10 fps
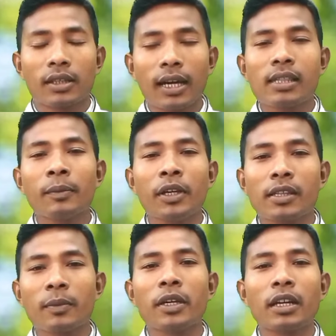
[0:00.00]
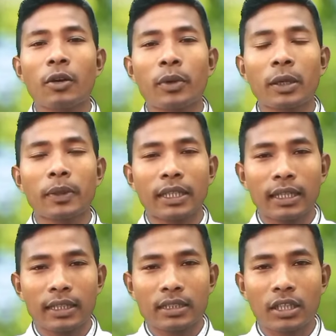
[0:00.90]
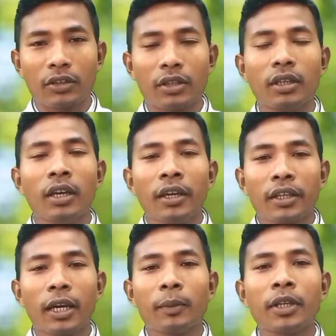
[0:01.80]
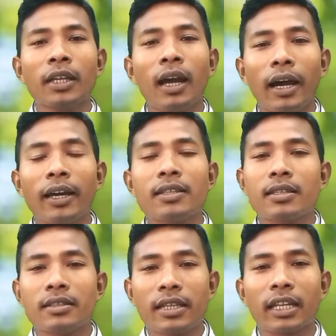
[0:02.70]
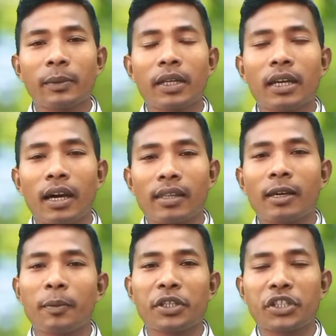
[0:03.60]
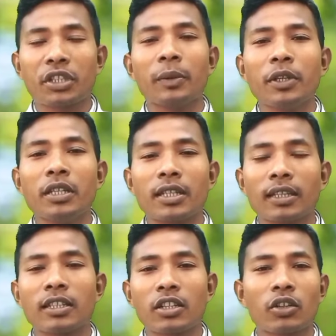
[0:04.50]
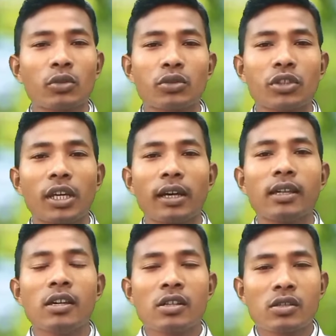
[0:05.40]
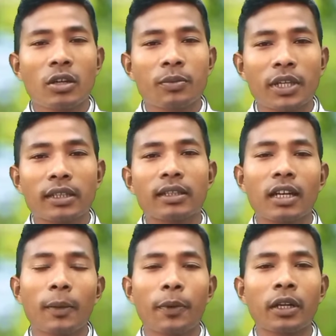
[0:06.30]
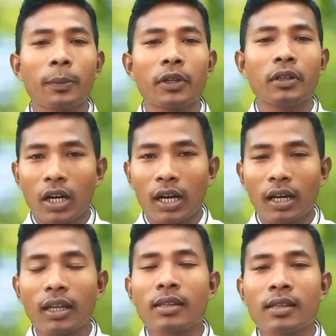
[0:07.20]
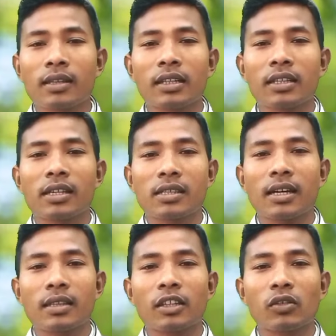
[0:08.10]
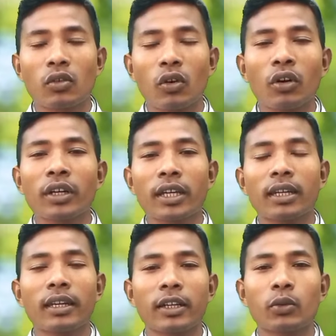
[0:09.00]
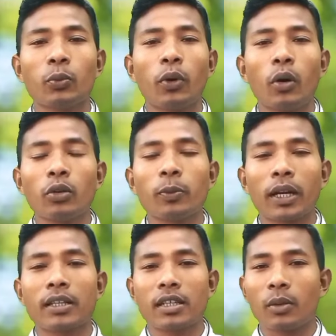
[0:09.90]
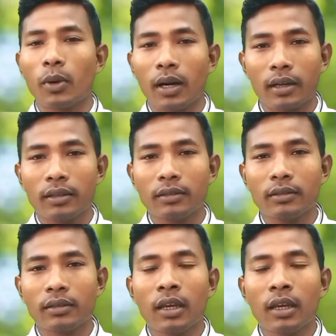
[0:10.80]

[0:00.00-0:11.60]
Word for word: जी गाइस हमने इस समय रावण के बताई लेकिन चाहो थी कि हमने के आज जाने माने असम में जितना भी जाति जनगोष्ठी है सब जात कर अपन अपन कला संस्कृति के साथ साथ सॉन्ग के एक ठू बहुत बड़ा जलवा है